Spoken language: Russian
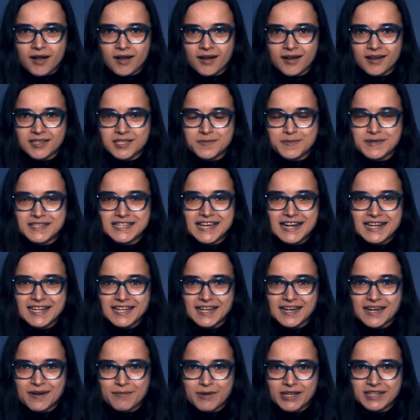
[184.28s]
а,
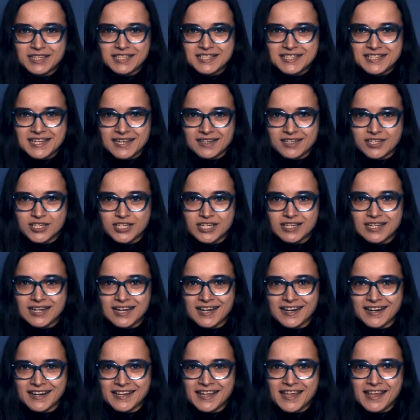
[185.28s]
специальные карманы сеточки
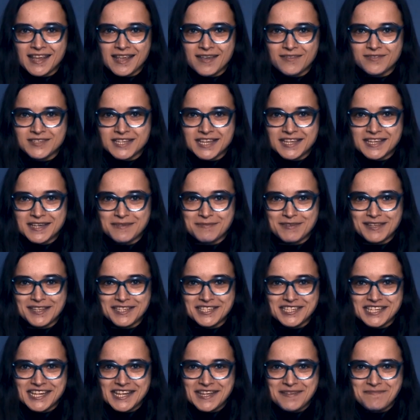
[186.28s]
для хранения всяких
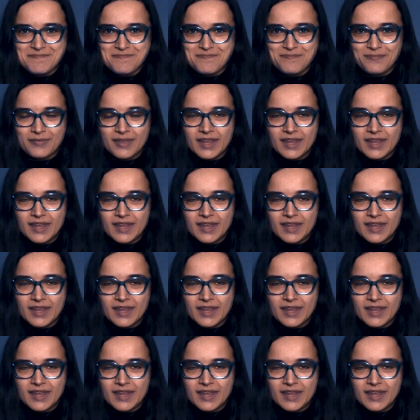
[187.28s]
мелочей,